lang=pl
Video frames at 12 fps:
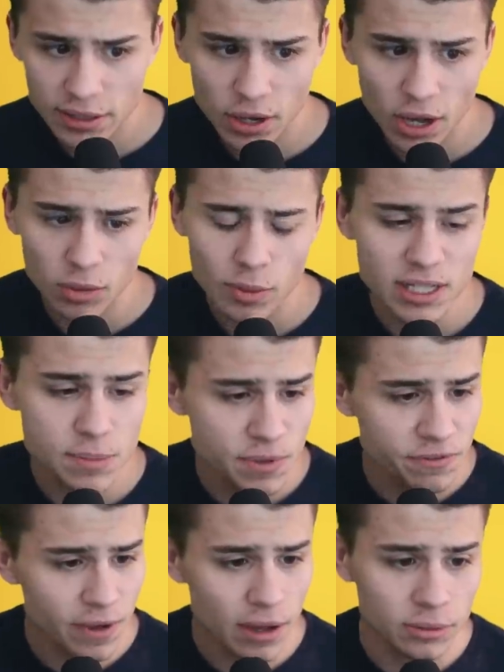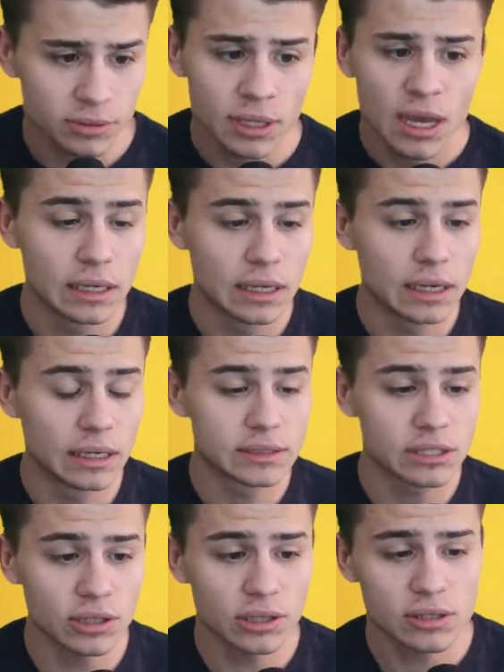can always be found. E,
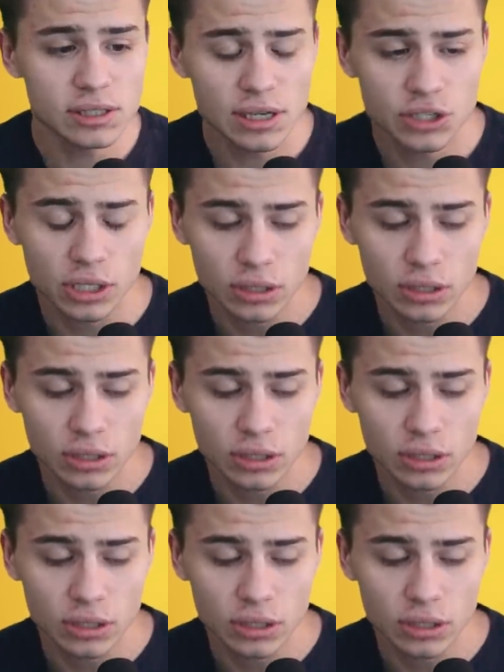co to oznacza?